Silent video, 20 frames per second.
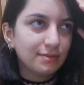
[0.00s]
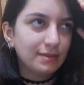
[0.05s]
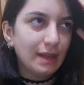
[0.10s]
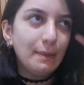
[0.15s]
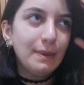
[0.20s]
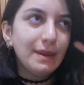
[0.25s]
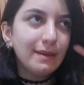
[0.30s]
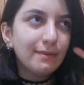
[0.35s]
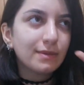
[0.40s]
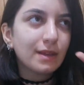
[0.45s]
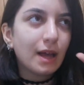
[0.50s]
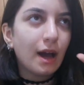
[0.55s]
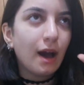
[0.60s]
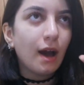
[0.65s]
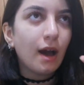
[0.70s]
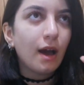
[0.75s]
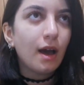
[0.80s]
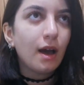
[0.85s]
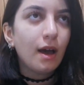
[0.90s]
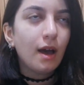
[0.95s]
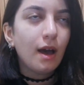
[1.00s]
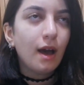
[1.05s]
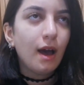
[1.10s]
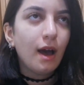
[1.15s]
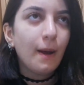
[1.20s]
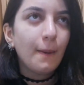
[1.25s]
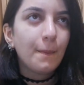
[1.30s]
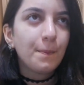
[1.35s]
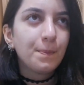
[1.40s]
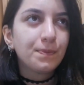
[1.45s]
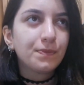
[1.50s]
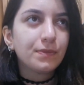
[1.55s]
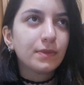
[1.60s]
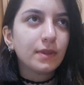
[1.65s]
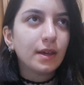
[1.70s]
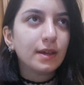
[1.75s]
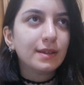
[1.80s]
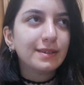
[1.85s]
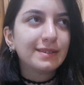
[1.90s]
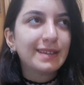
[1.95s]
demeyeyim de
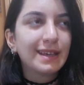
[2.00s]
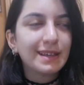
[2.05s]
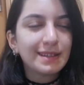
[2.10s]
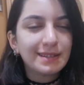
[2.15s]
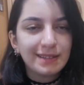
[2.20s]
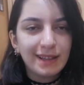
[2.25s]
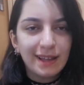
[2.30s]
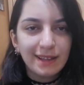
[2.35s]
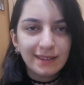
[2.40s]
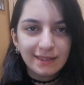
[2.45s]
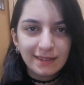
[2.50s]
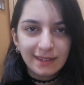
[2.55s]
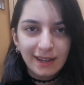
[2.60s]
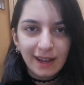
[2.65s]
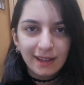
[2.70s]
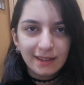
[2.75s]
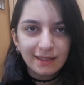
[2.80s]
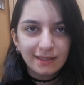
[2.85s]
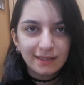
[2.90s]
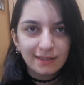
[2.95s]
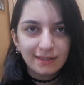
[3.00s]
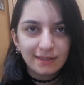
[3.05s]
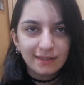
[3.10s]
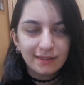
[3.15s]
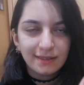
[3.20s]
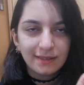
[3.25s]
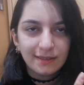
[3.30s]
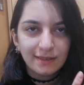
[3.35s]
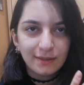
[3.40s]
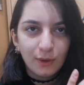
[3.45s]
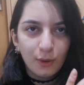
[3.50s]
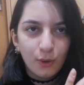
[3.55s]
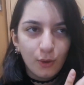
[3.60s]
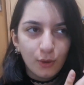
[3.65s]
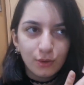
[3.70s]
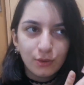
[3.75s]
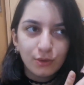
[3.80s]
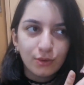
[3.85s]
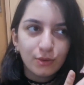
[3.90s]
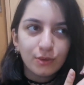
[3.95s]
seslendiren
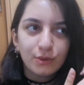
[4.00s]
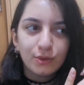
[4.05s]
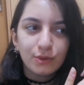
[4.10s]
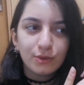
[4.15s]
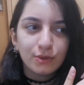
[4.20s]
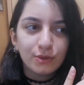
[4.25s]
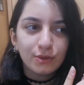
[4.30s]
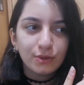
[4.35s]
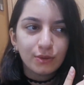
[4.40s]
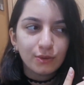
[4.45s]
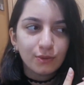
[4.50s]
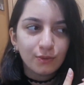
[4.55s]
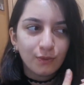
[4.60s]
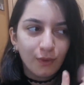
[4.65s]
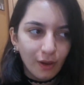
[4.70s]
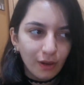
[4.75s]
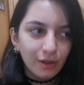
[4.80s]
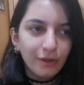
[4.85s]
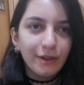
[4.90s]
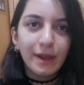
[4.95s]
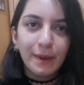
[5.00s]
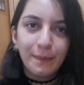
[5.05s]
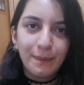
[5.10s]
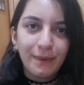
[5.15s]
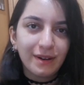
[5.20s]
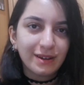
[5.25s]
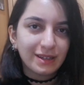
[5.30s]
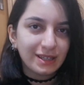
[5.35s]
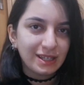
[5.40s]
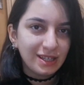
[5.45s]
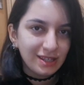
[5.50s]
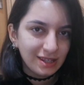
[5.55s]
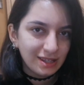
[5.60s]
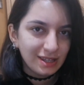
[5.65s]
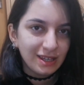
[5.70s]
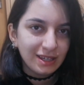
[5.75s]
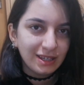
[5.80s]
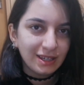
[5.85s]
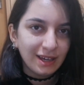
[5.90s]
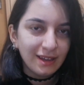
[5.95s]
onu Waldo yapan
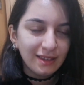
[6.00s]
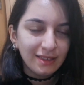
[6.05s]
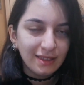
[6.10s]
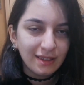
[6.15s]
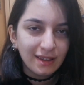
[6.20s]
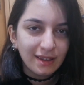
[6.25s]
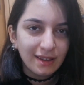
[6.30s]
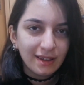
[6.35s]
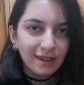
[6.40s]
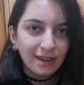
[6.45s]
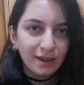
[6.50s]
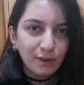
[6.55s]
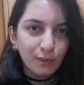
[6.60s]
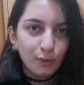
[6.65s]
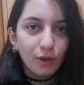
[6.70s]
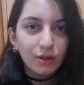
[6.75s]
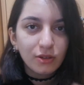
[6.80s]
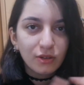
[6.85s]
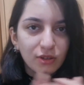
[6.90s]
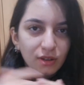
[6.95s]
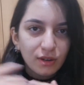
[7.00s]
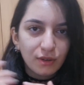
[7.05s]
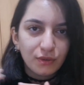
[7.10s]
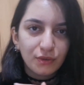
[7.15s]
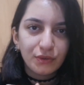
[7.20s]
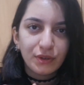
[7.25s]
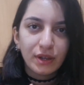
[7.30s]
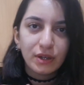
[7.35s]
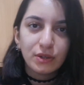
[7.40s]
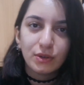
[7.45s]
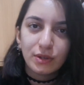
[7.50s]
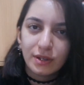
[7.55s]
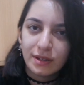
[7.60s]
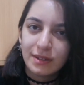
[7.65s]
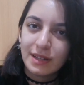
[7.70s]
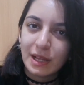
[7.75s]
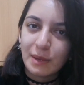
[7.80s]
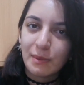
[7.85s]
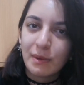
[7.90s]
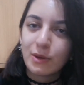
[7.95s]
kişiyken Waldo tarafından
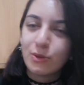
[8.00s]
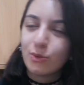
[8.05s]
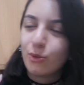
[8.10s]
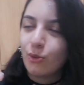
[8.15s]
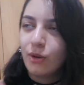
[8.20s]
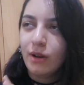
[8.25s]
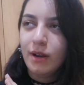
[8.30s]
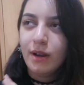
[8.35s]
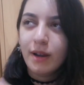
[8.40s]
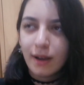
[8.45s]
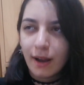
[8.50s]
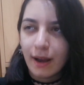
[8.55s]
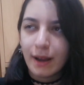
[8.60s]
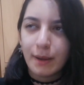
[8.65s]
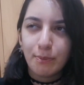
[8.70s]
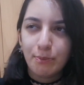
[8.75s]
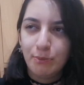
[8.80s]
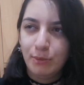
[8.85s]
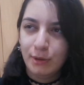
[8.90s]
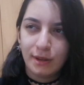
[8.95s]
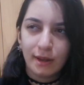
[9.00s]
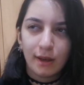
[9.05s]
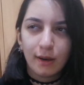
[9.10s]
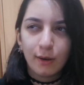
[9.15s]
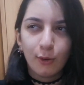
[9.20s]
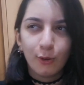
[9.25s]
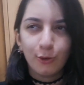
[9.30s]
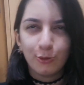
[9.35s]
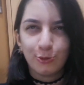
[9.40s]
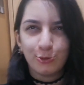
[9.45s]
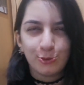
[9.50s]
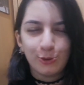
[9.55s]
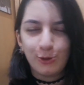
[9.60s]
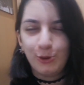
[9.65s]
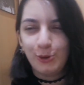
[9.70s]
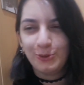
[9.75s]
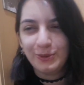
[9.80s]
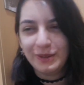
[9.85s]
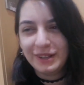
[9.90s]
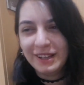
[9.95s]
yönetilmek çok garip bir şey olmuş
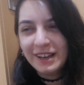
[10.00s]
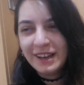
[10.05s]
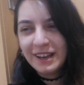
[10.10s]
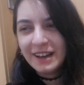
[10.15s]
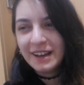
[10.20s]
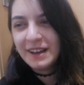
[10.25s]
olmalı.